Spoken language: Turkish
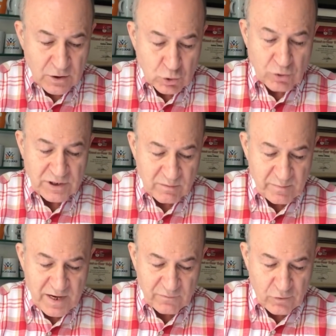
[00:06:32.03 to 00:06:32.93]
Çok iyi bir
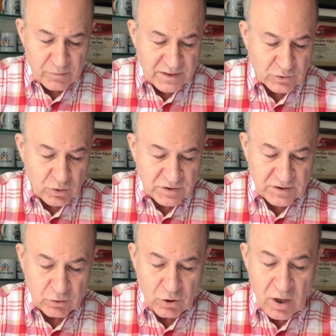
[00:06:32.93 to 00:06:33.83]
performans
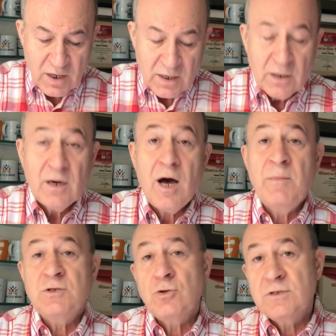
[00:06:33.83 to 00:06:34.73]
gösteriyor
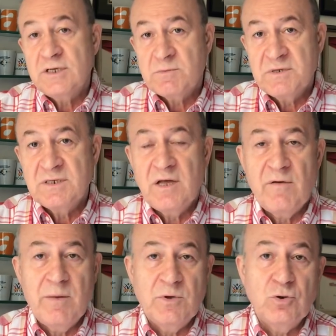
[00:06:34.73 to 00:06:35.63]
ama sözleşmesi
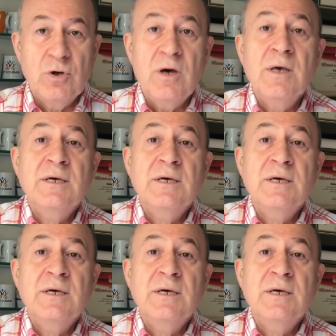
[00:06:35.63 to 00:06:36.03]
devam ediyor.